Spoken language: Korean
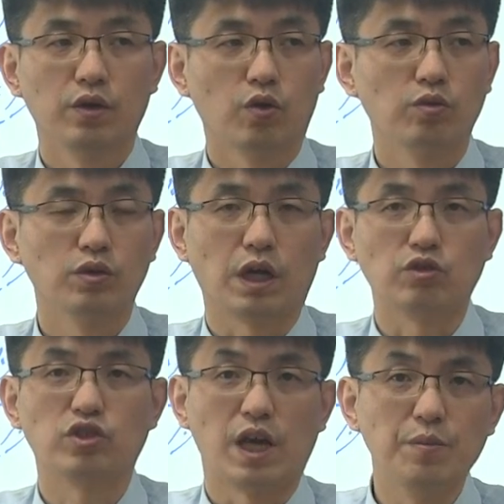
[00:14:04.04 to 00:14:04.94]
여러분들이
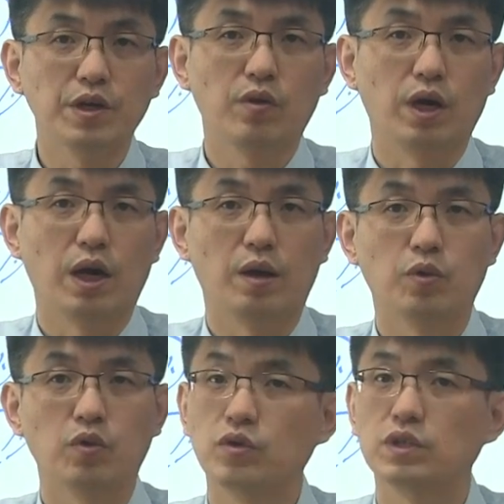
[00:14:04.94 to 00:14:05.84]
아주 재밌거나
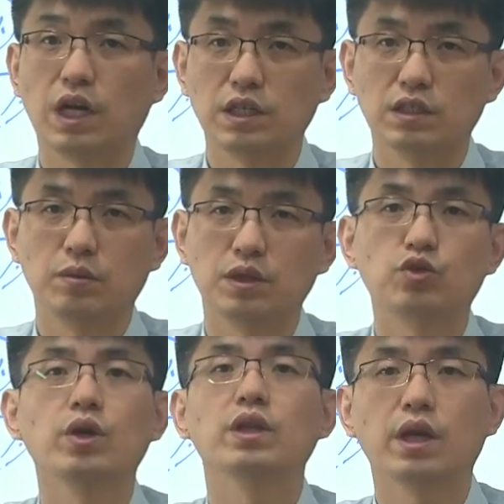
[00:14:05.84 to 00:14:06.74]
뭐 그렇진 않지만
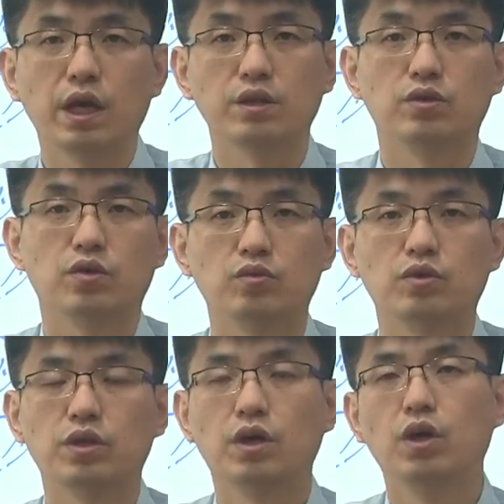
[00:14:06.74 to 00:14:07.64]
최대한
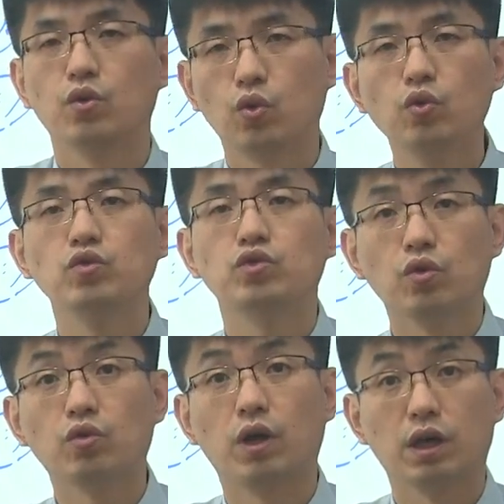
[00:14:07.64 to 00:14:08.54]
여러분들이
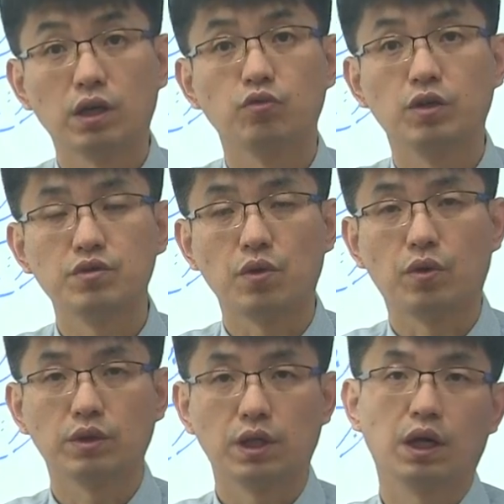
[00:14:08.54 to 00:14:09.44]
효율적으로 하기
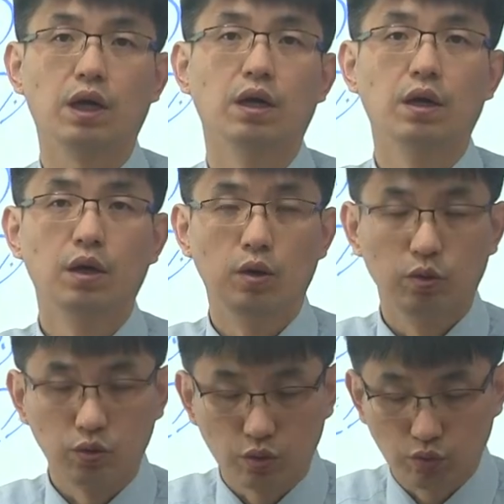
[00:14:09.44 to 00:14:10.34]
위해서 제가
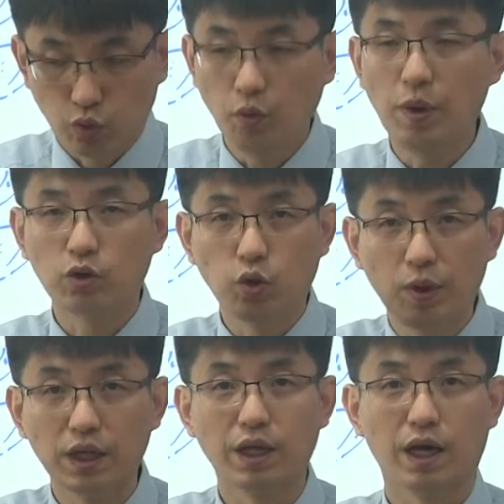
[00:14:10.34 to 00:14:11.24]

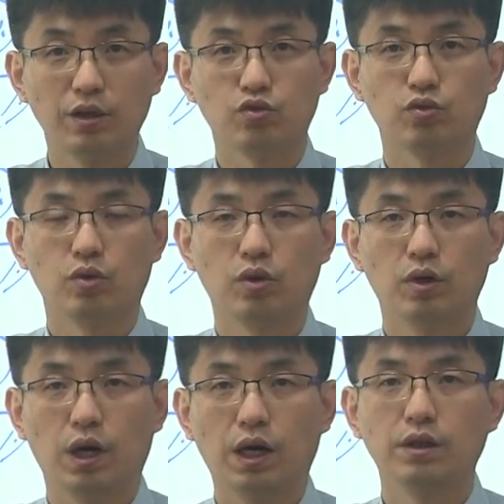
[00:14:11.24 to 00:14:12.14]
토막토막 내가지고
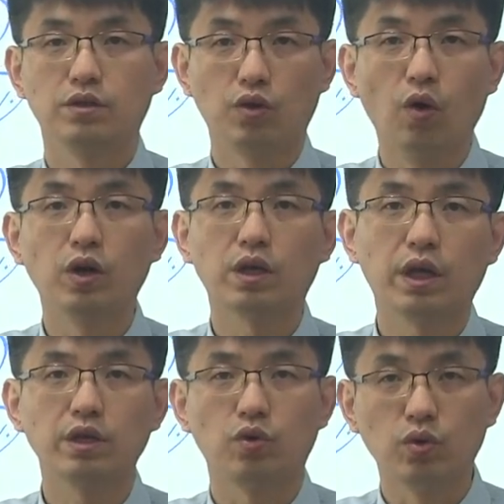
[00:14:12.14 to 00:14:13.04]
한
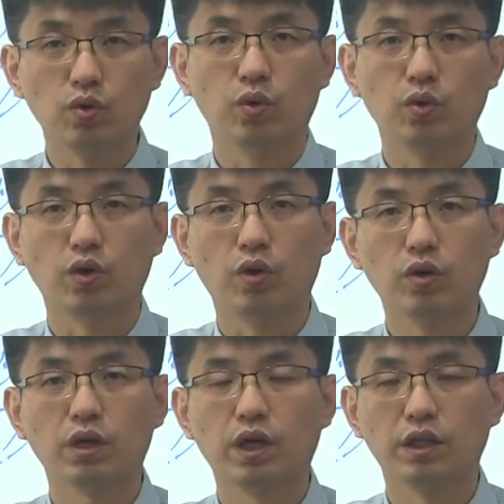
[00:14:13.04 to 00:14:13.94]
10개 정도,
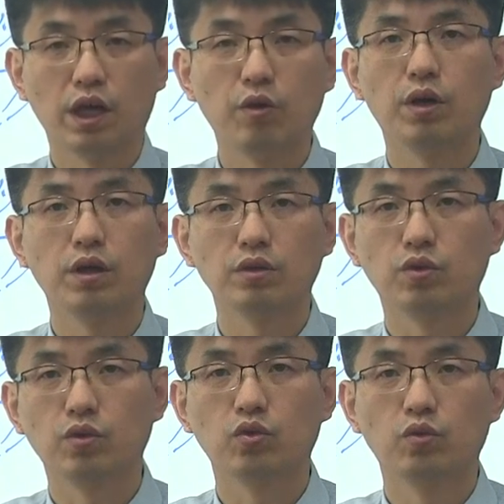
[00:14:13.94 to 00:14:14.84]
10개 내외
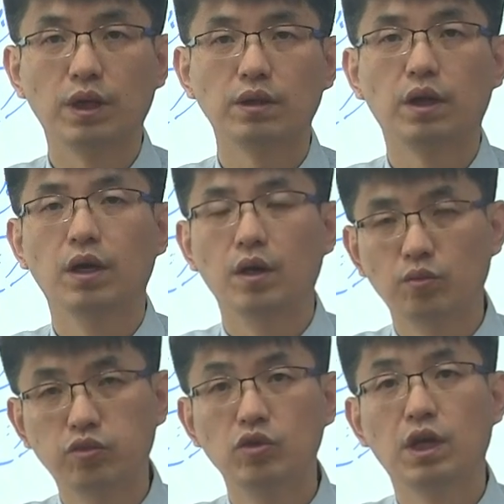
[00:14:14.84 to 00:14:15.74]
정도만
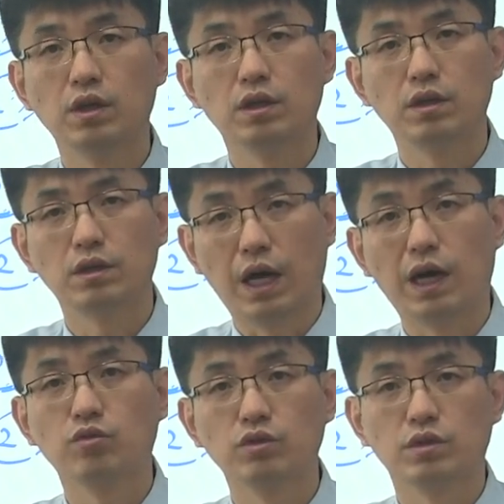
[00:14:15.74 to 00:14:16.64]
물량을
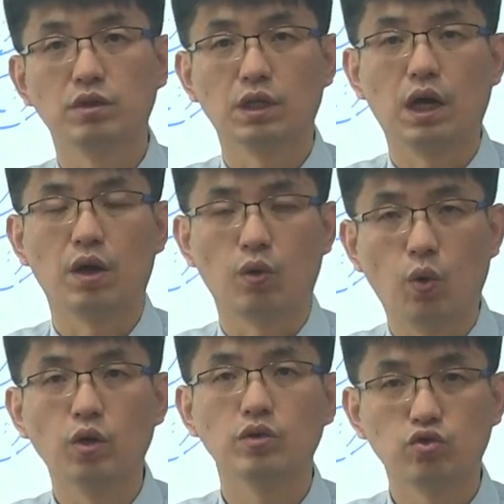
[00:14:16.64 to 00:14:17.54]
나가고 있으니까
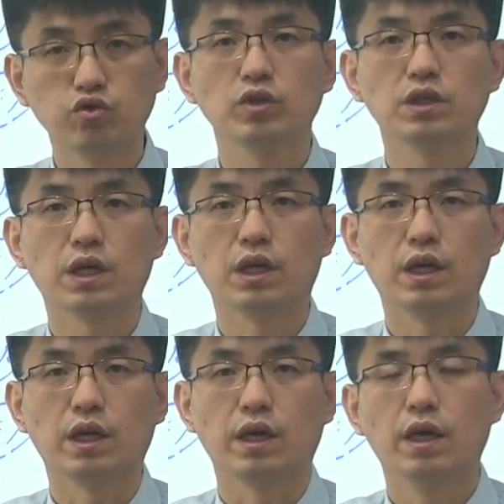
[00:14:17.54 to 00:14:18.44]
거기에
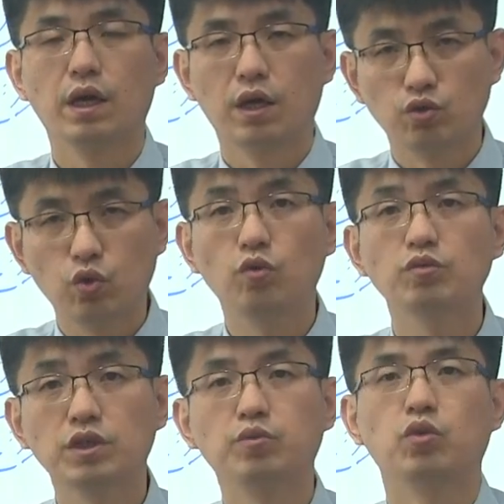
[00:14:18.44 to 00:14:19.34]
충실하게
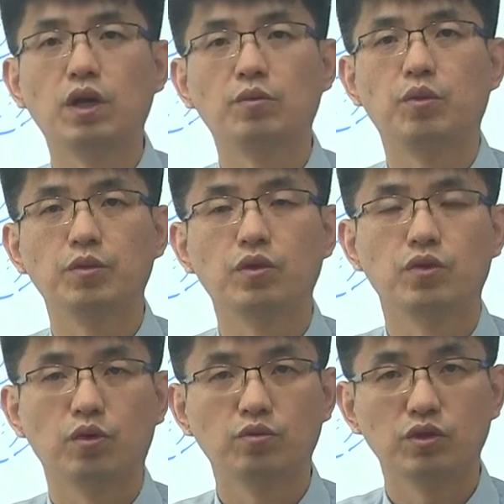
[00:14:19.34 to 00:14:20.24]
조금씩 보다 보면
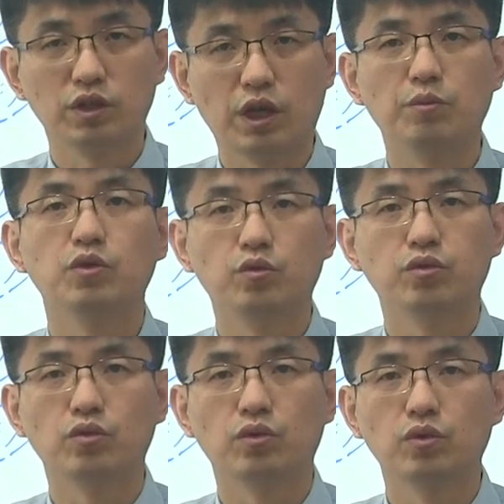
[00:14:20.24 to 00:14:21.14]
여러분들이 재미도
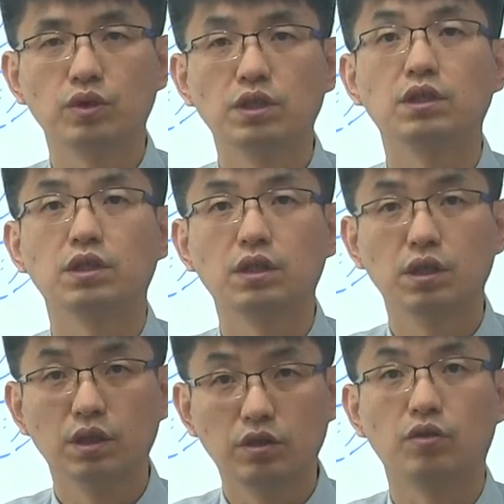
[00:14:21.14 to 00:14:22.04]
붙고 지식이
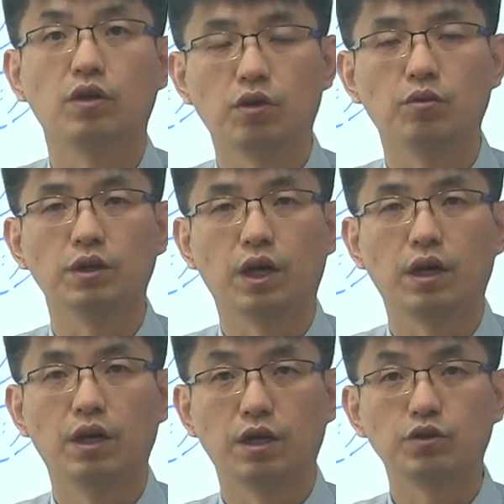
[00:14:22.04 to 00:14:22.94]
늘어날 겁니다.
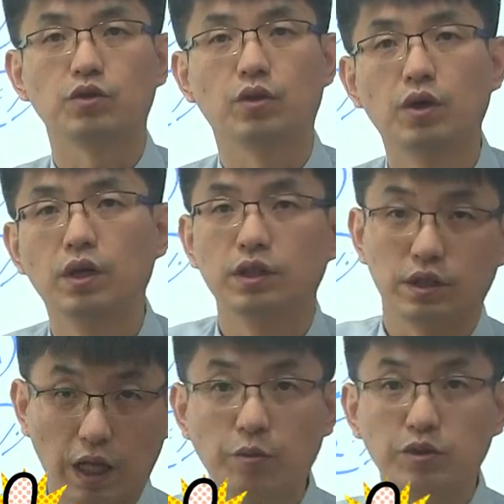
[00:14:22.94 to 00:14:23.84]
아셨죠?
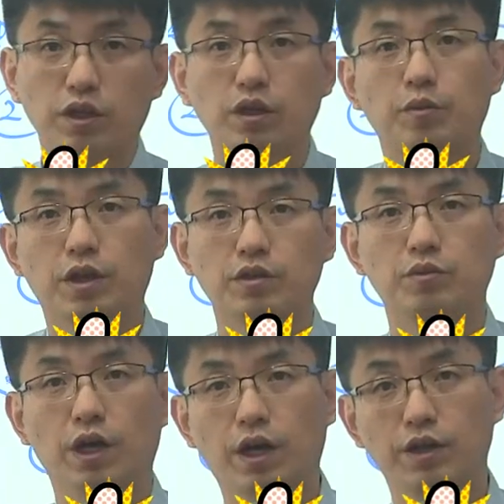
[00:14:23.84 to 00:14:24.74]
다음 시간에
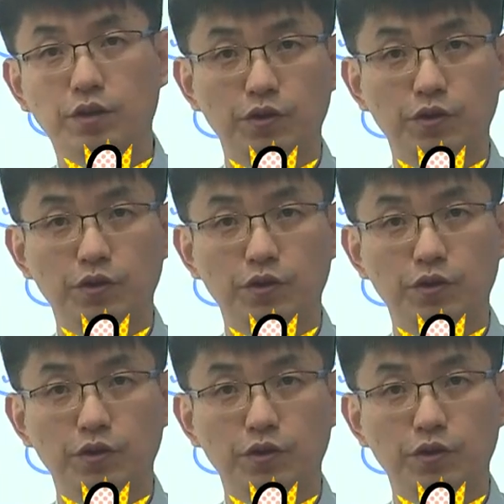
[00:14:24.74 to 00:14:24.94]
뵙겠습니다. 안녕히